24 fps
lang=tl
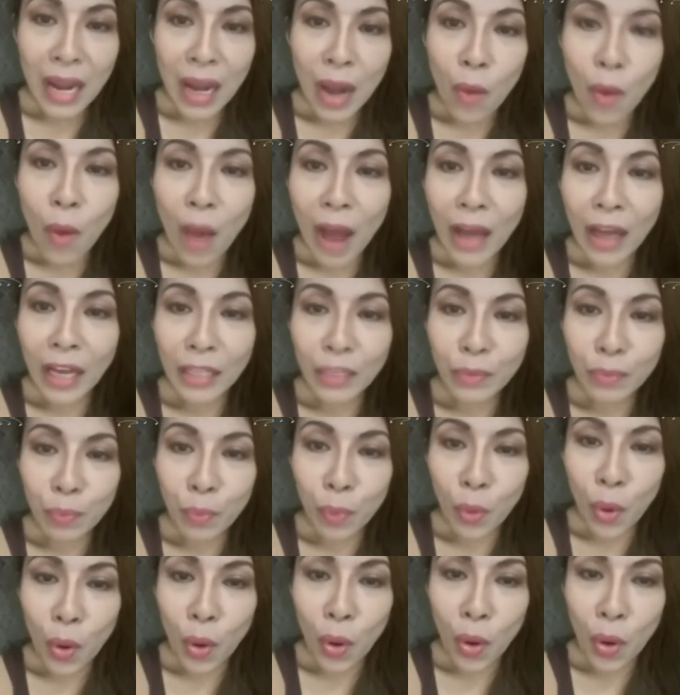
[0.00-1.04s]

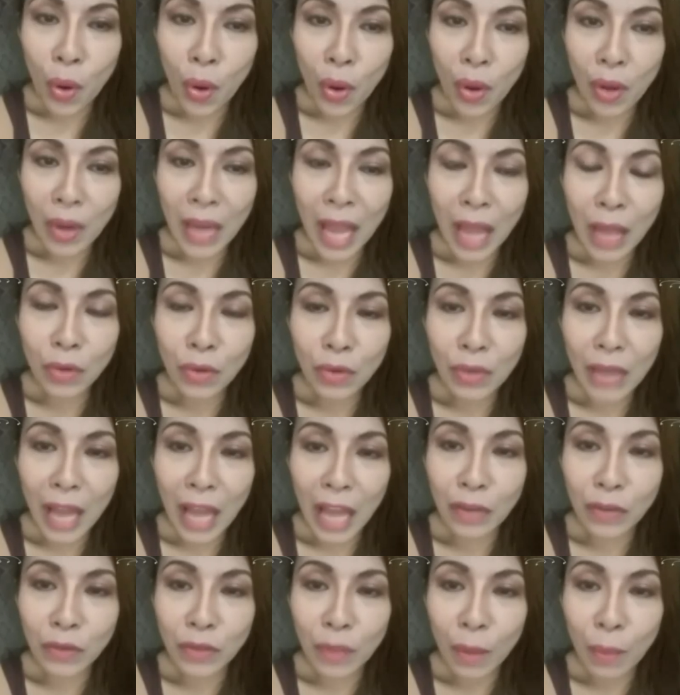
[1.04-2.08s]
Nanawagan po,
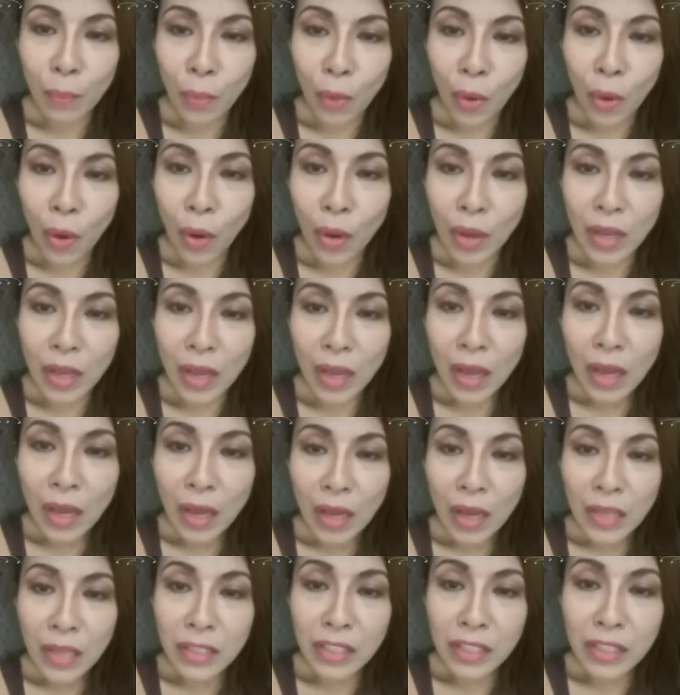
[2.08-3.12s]
lalong-lalo na po,
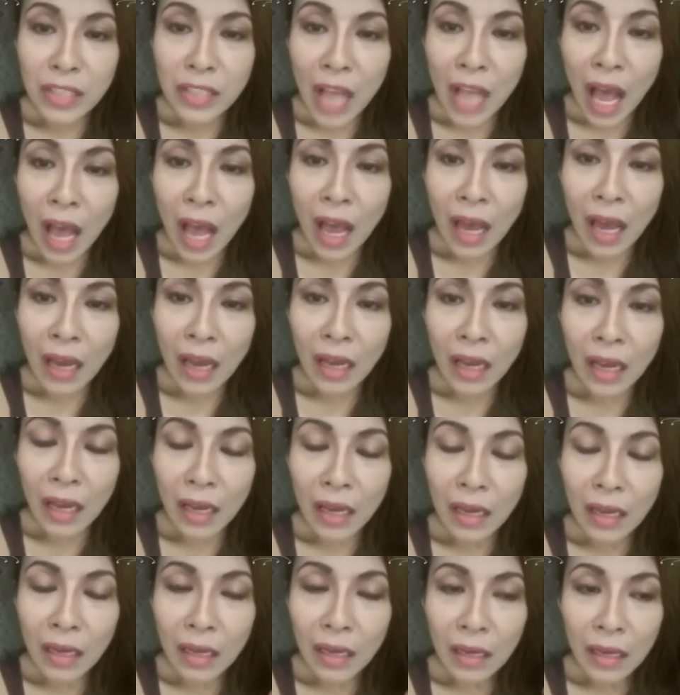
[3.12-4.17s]
sa
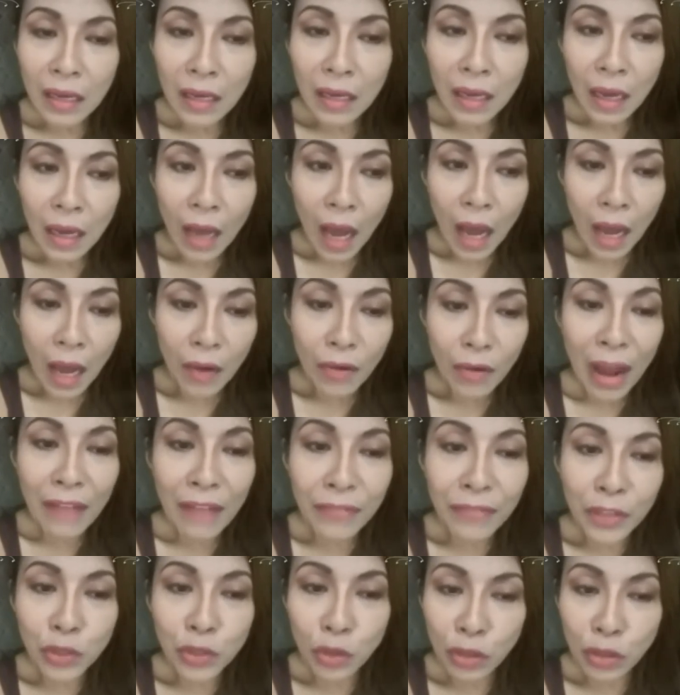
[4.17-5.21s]
uh,
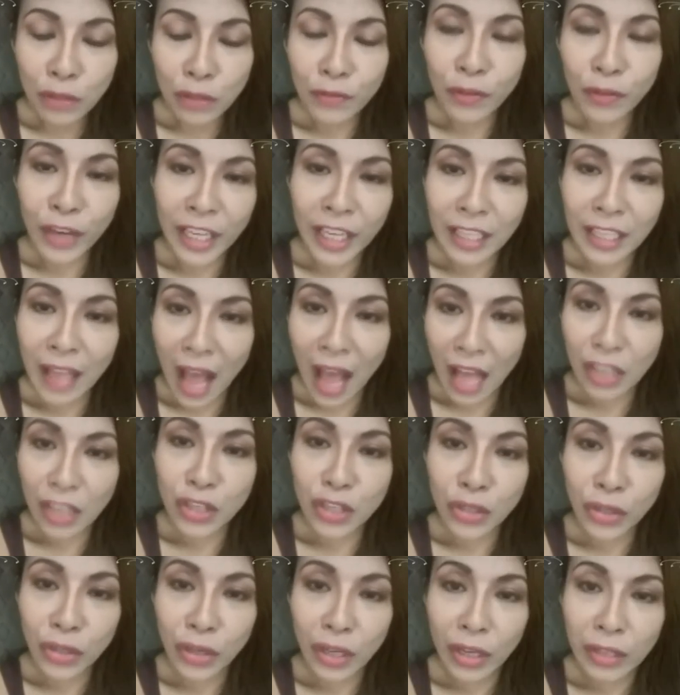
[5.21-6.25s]
Rafi Tulfo in
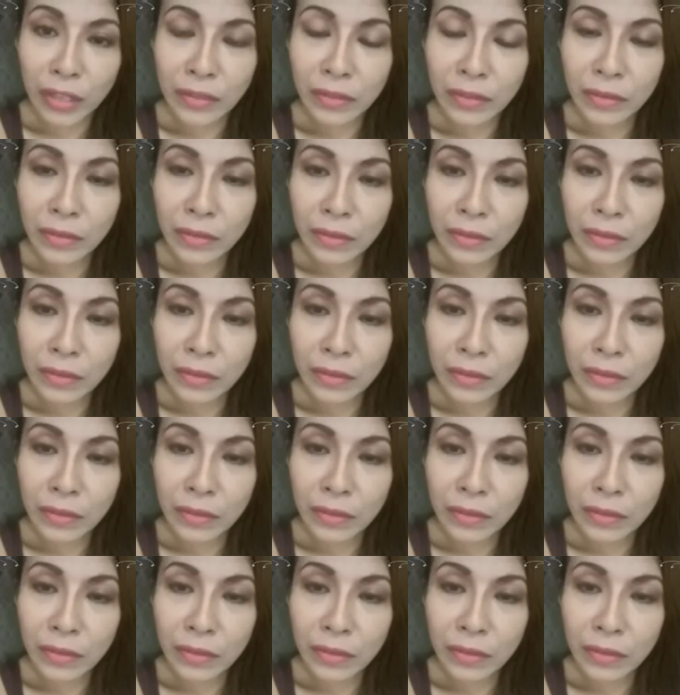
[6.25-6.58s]
Action